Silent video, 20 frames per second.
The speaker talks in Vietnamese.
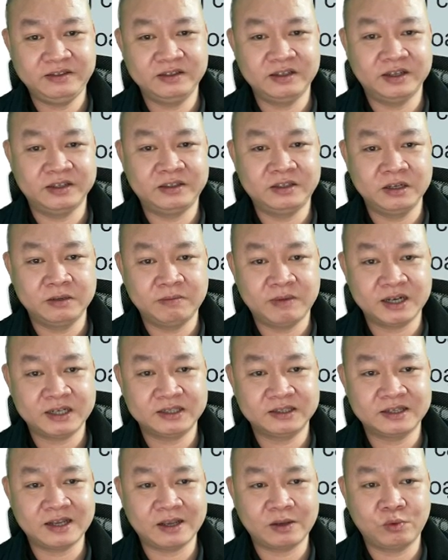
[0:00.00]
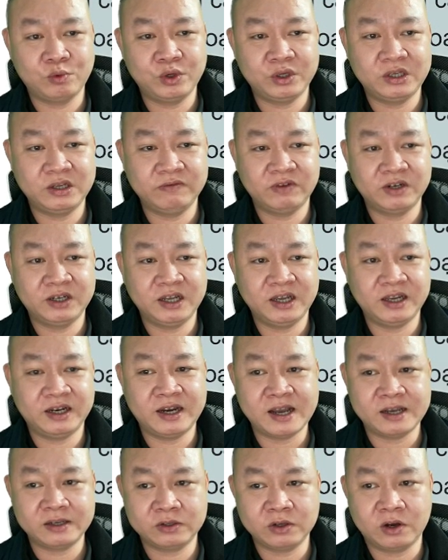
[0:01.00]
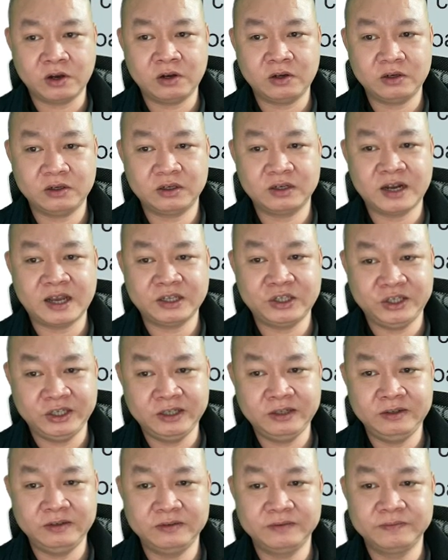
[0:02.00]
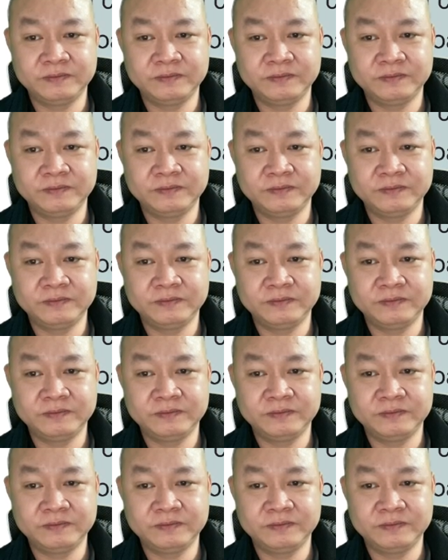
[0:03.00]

để trước mắt giải quyết những vấn đề đã rõ, đã chín.